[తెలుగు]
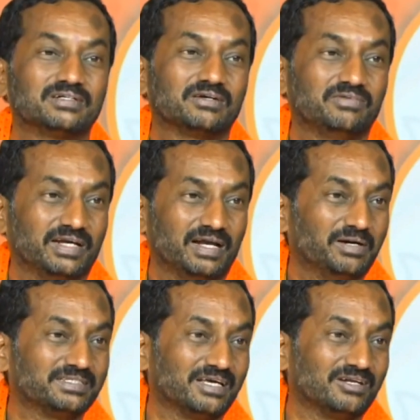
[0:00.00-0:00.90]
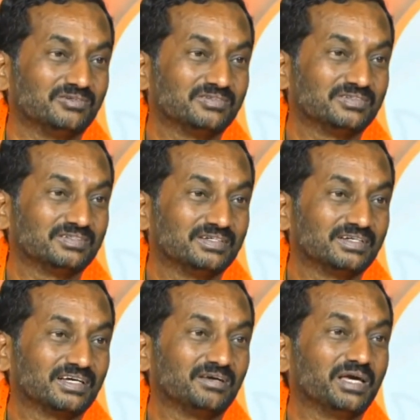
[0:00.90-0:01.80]
ఇవేనా పైసలు
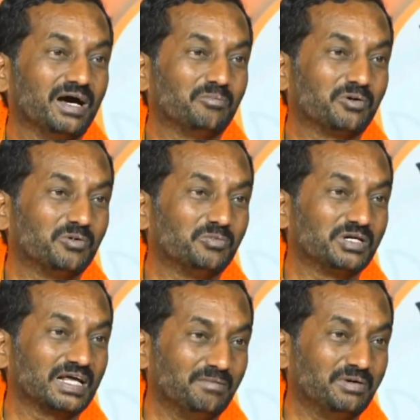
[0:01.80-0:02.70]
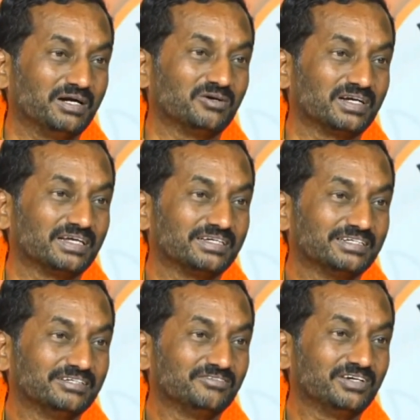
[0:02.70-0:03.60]
ఈ మియాపూర్ భూములు కాపాడుండ్రి
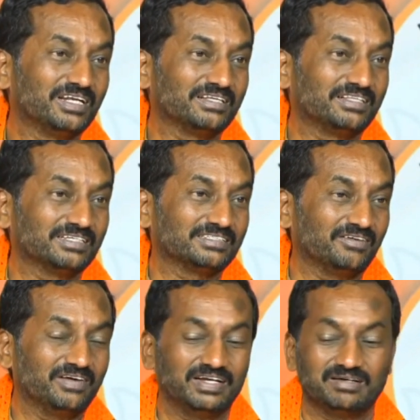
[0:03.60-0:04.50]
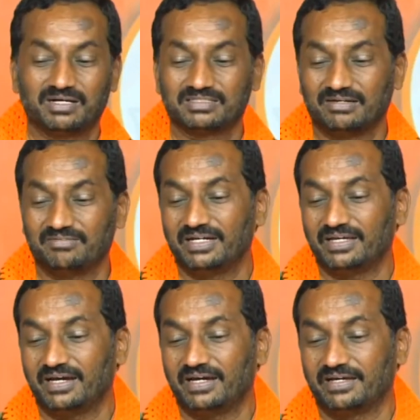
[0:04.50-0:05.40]
వీలైతే సర్వే నెంబర్ సెవెంటీ
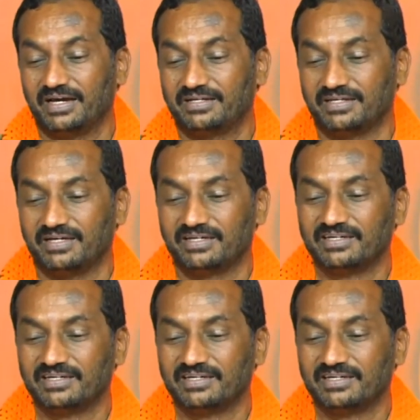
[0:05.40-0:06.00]
ఎయిట్ ఎయిటీ